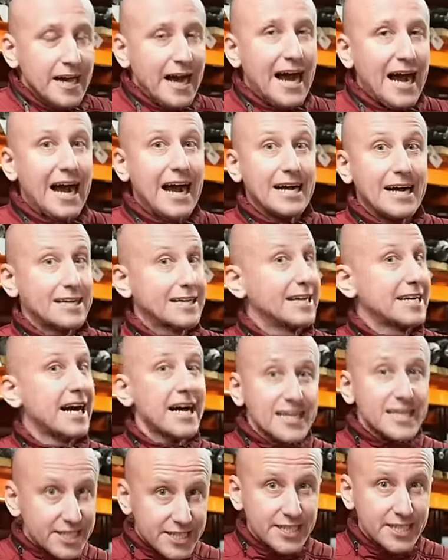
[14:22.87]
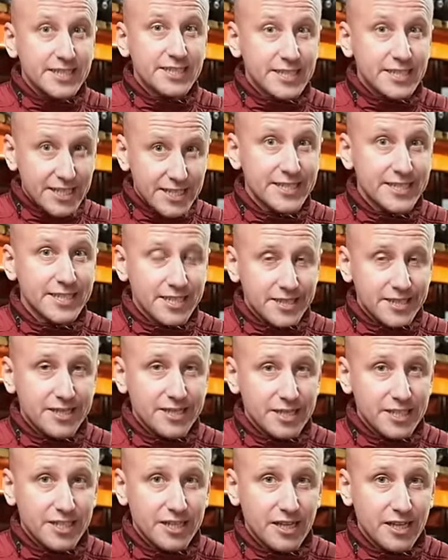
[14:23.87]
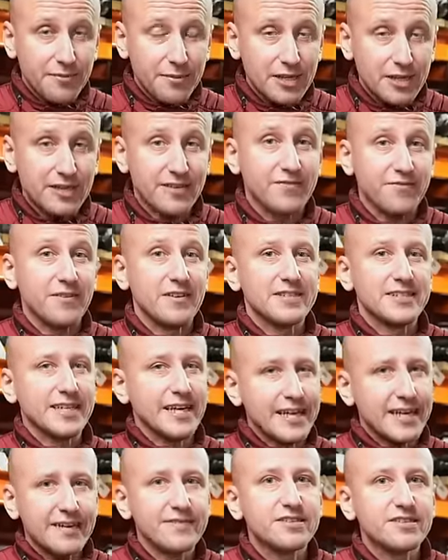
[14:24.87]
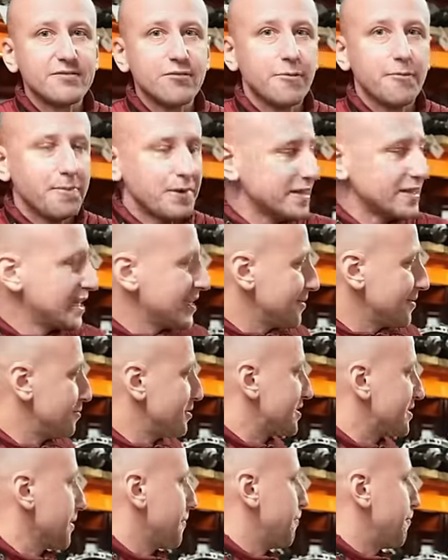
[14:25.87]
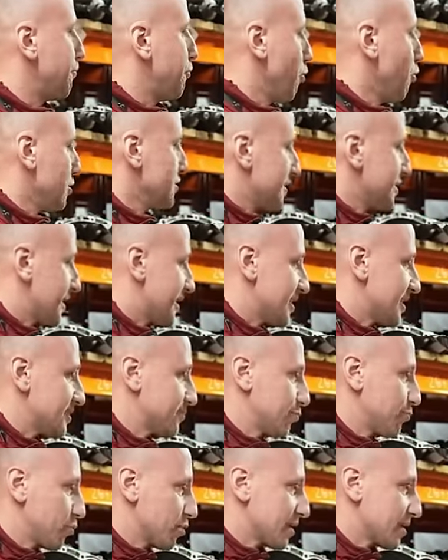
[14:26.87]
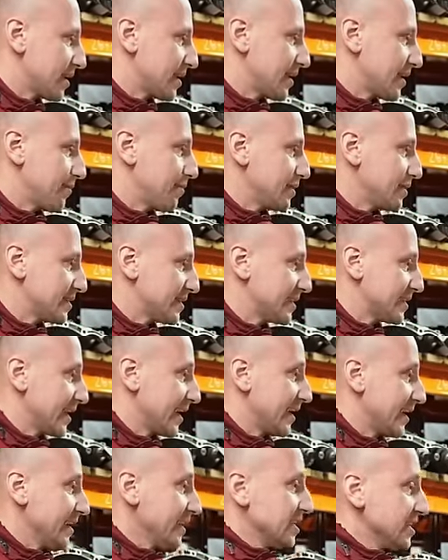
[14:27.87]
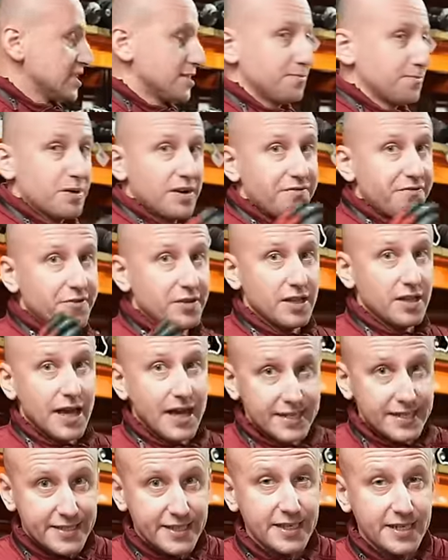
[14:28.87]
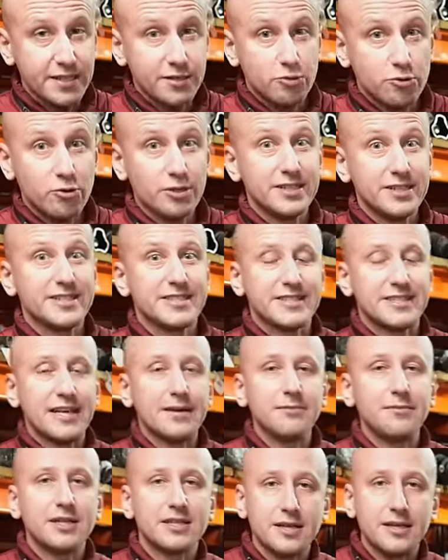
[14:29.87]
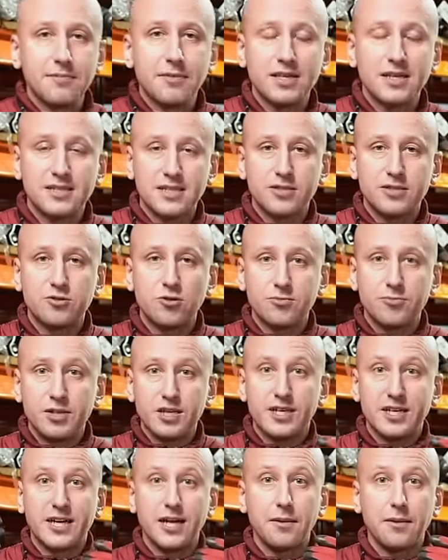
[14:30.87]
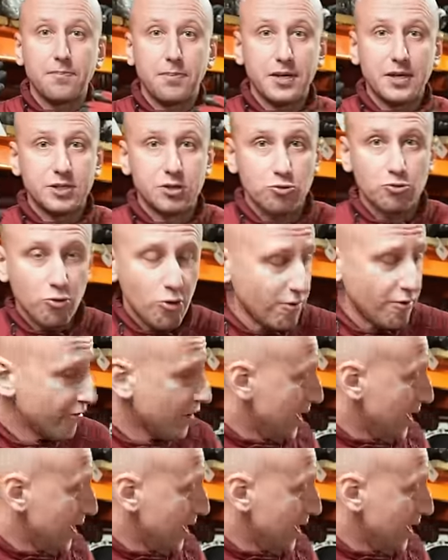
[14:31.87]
А каждые 300 тысяч километров, скорее всего, понадобится полная разборка ГБЦ с профилактикой, то есть с заменой маслосъемных колпачков,